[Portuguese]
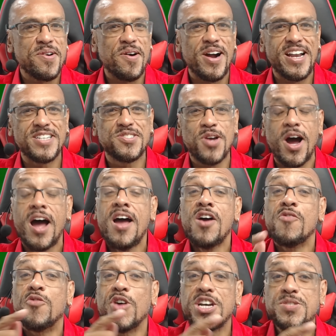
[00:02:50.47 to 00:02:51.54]
Olha só,
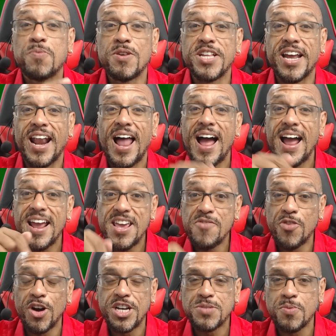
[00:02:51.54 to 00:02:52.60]
vou responder lá e vou
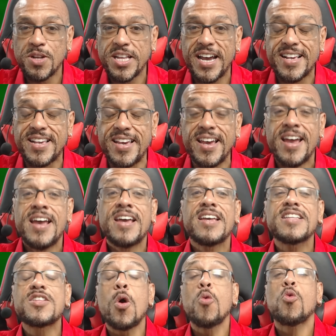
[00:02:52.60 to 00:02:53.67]
responder aqui.
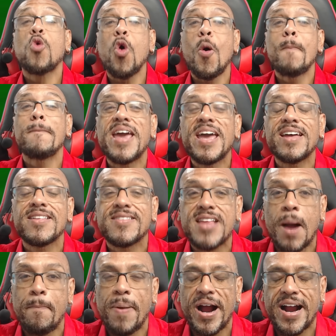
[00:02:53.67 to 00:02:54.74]
Então comenta
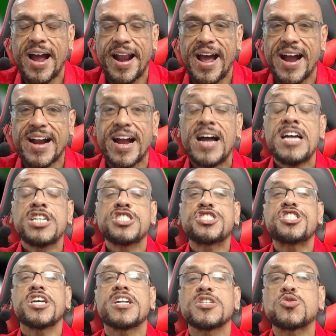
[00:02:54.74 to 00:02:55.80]
pra caraca,
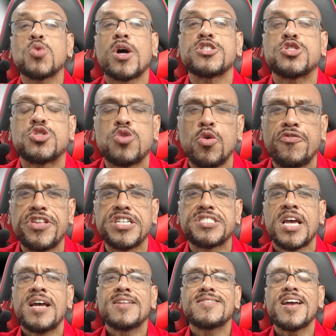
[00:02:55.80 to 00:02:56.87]
tira suas dúvidas,
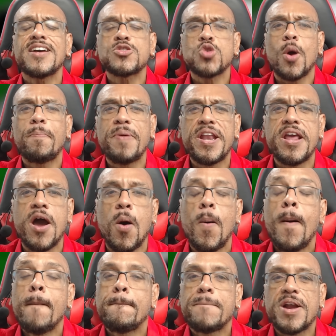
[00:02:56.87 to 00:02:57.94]
dê sua opinião
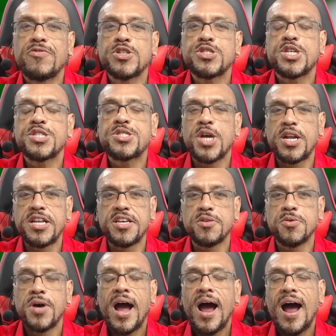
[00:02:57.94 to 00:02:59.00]
para você ser
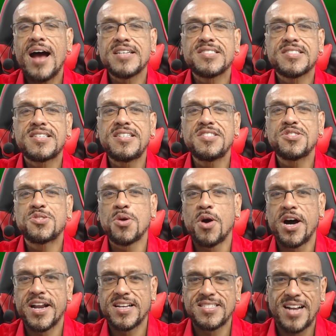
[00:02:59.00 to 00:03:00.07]
lido às 15
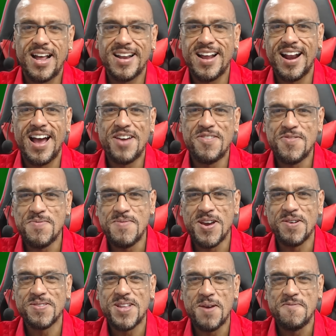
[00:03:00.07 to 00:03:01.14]
horas lá na live
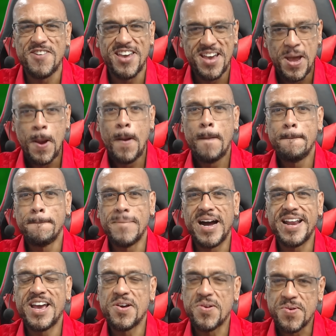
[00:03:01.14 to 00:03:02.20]
Mengo TV.
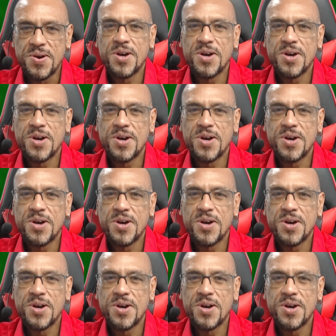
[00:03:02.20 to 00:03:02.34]
Maneiro?